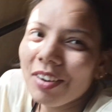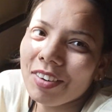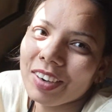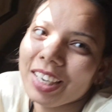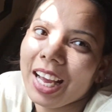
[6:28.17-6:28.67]

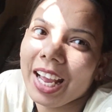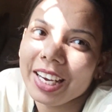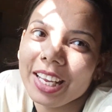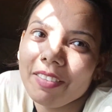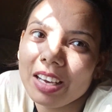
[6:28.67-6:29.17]
और नहाया
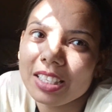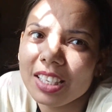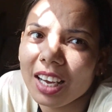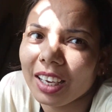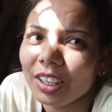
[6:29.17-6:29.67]
नहीं है वैसे
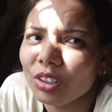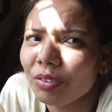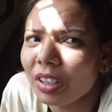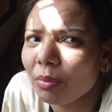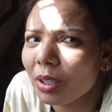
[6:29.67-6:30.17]
ही आ गए तो
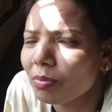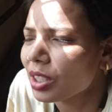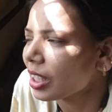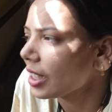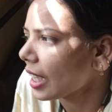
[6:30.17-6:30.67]
फिर अभी हम
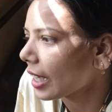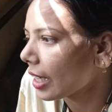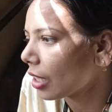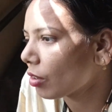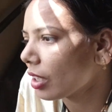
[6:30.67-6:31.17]
चले
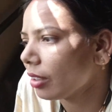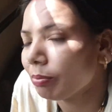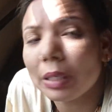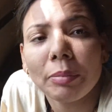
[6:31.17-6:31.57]
जाएंगे क्योंकि